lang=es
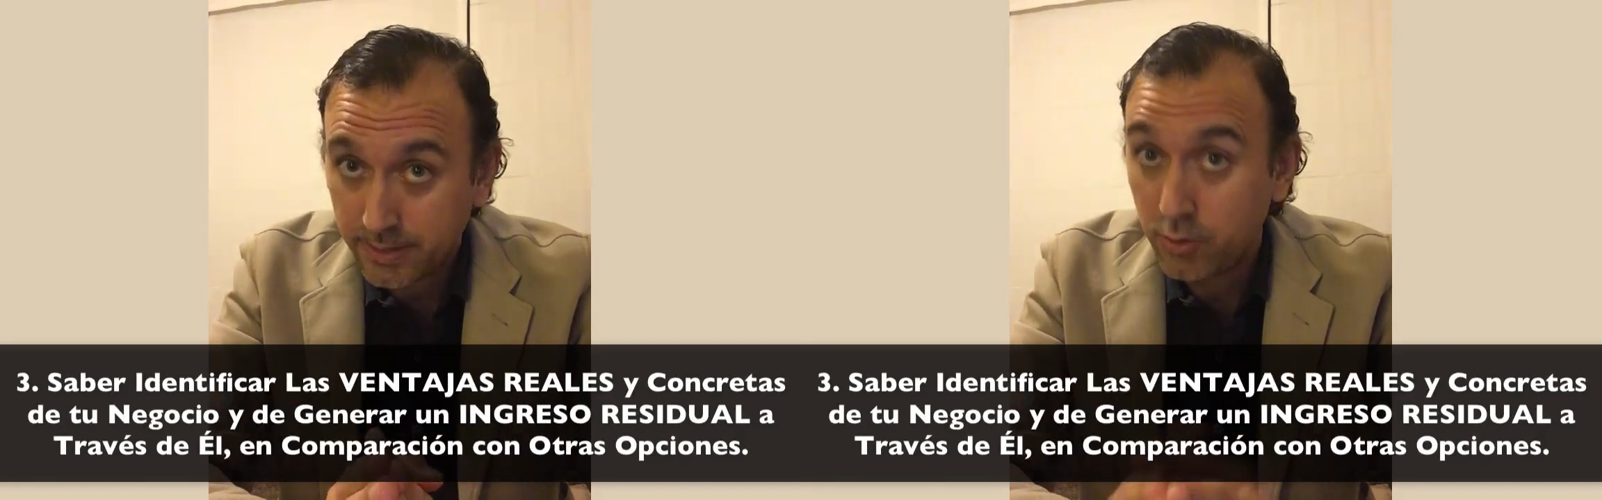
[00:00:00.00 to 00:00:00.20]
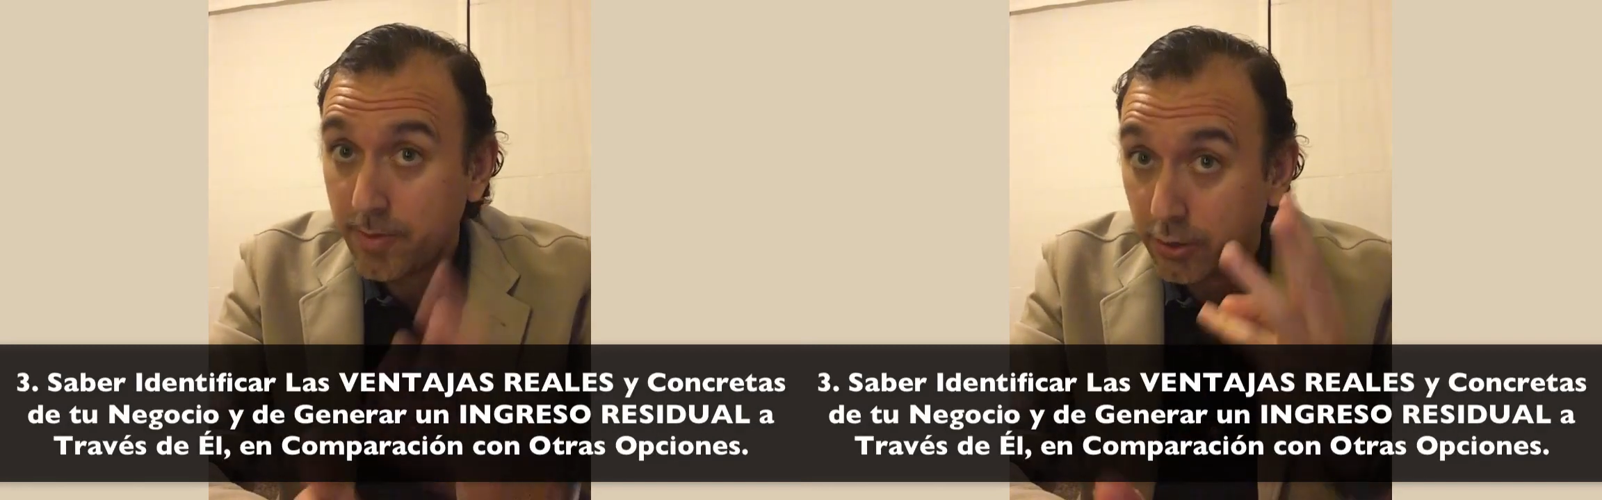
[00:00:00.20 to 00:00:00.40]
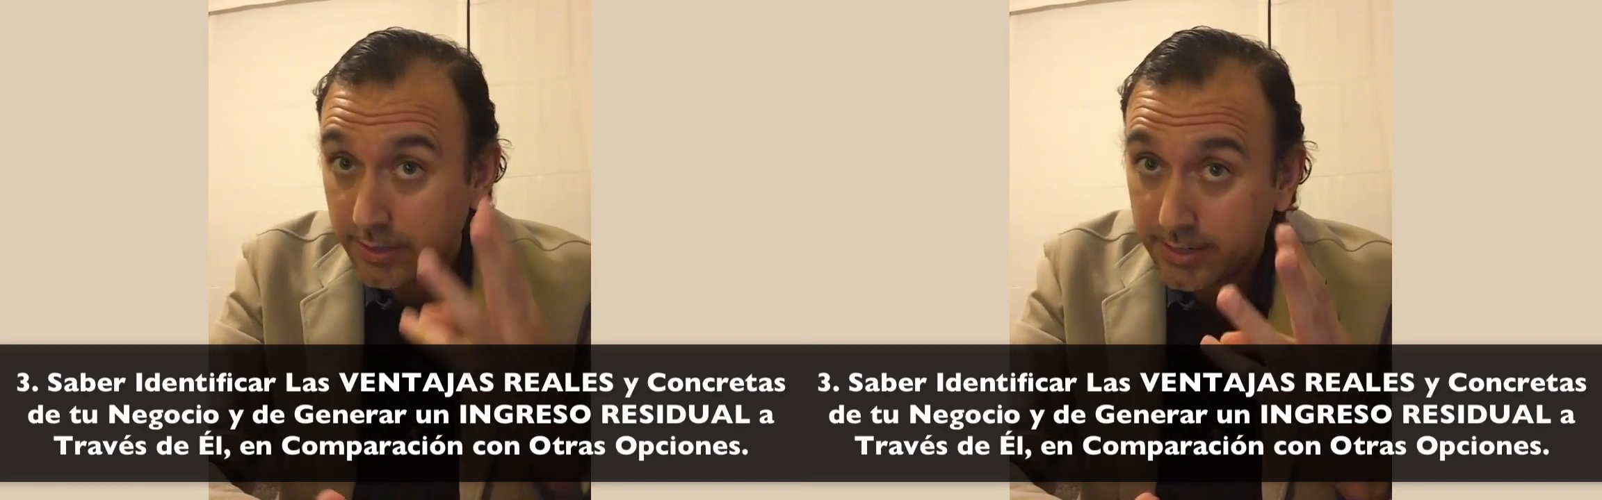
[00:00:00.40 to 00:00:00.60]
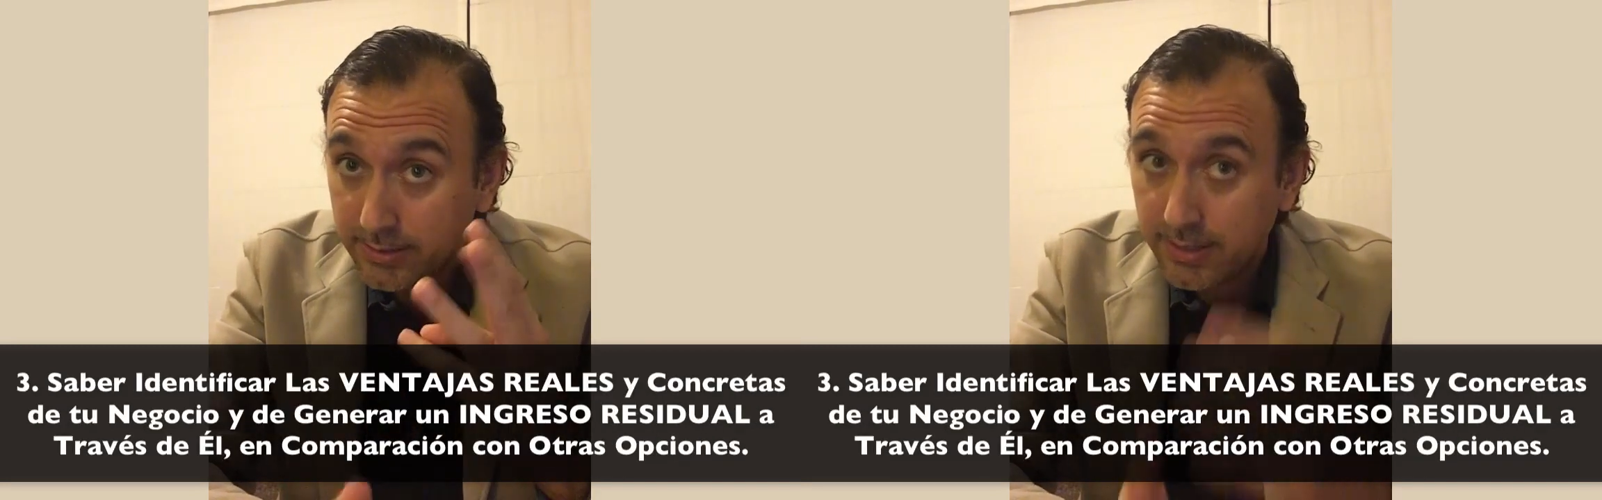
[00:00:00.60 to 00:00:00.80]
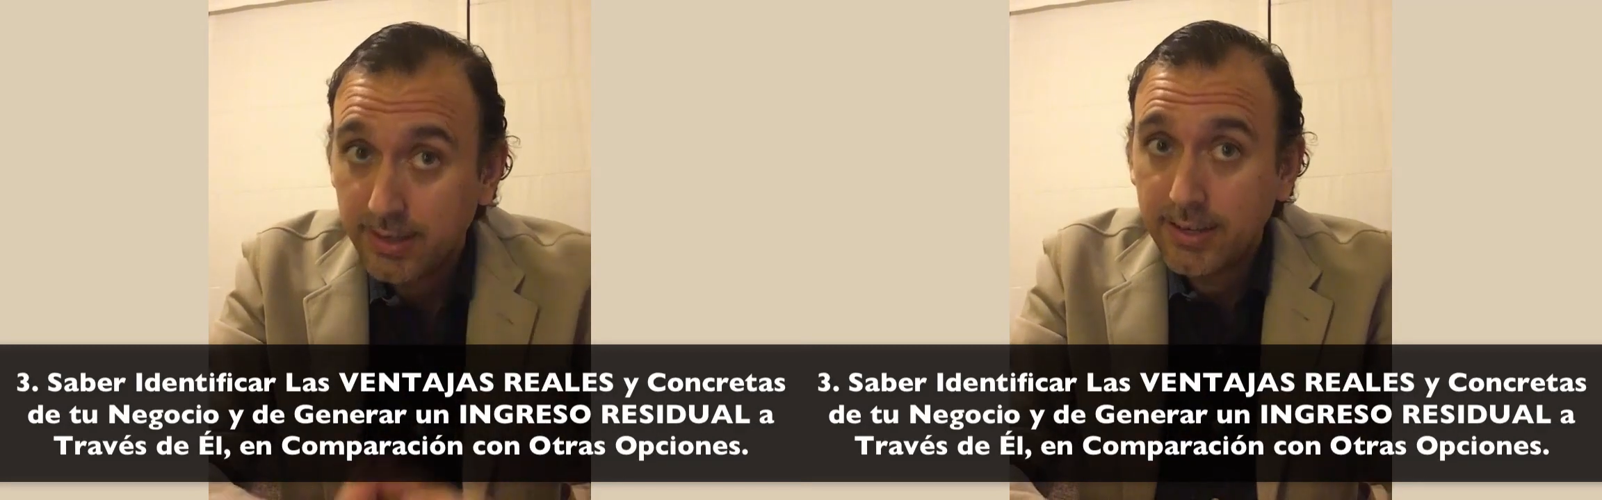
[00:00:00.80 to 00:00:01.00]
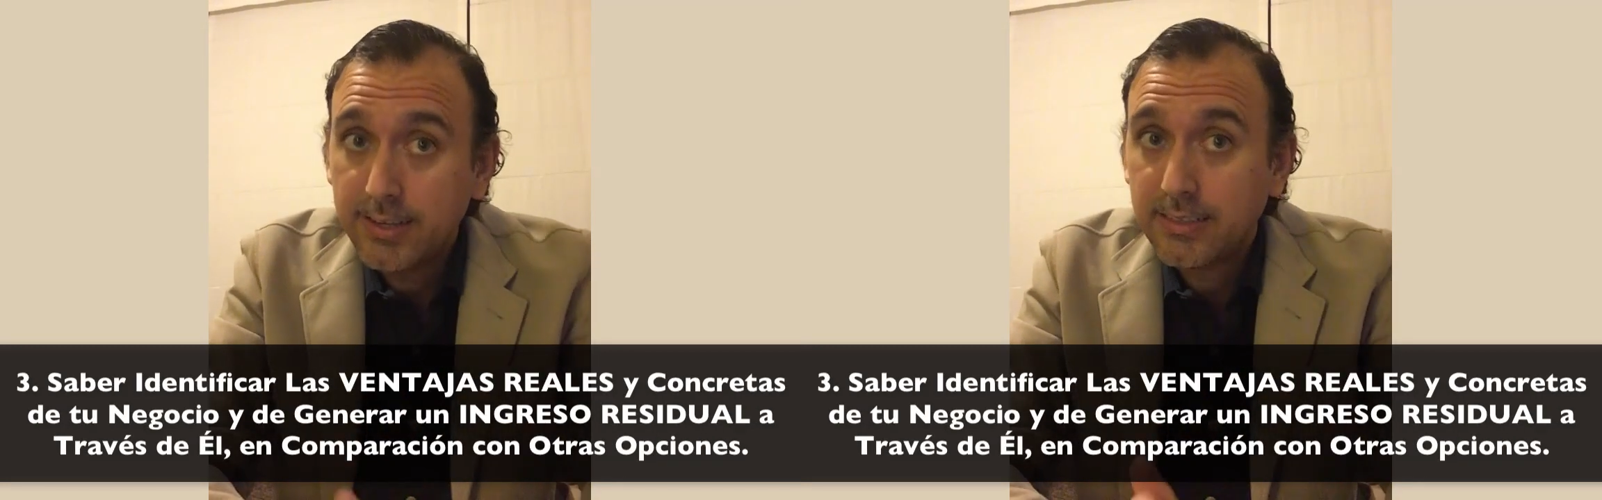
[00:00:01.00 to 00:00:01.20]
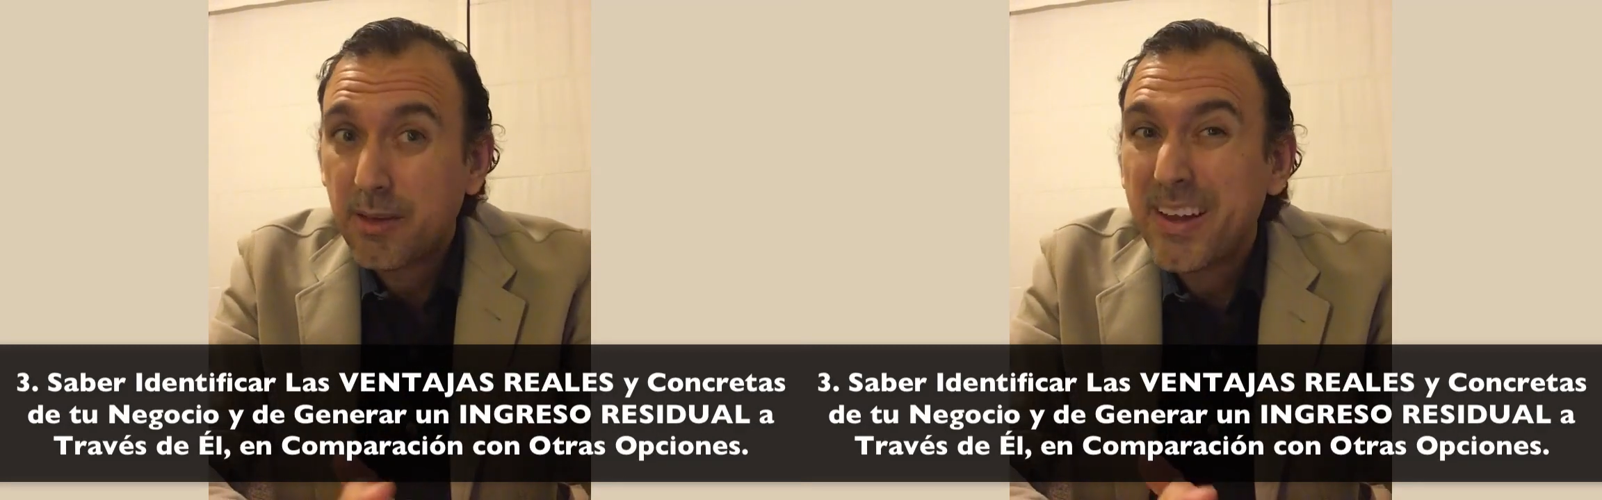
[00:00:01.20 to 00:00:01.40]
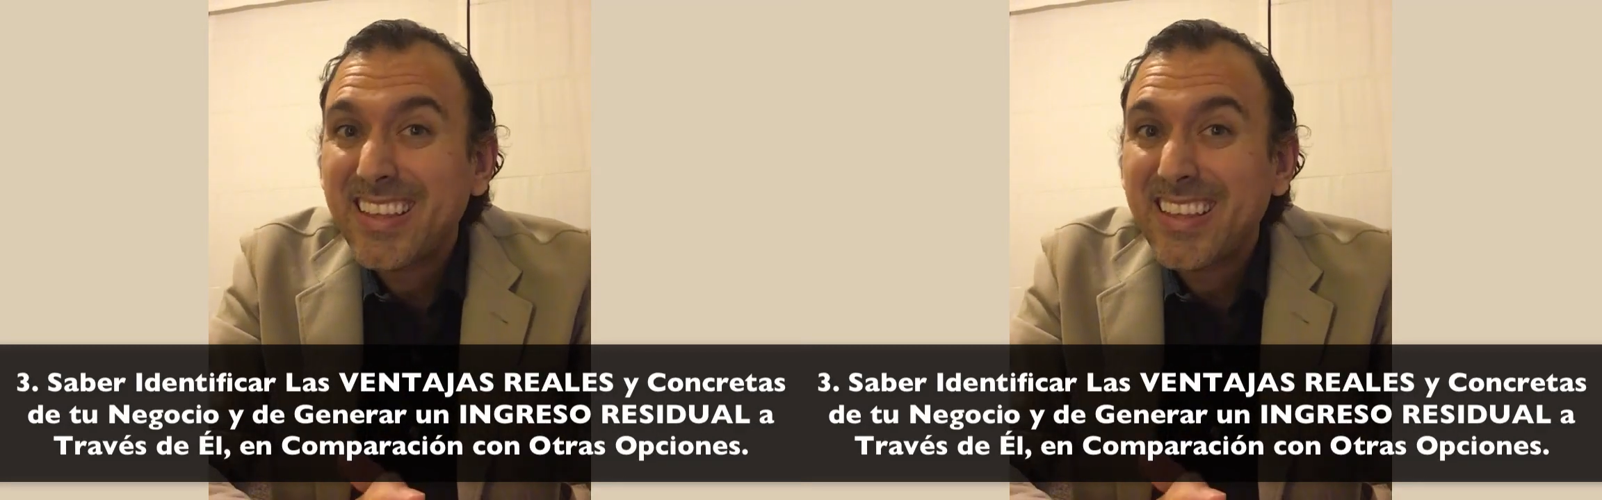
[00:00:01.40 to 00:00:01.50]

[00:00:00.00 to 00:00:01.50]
Y número tres, saber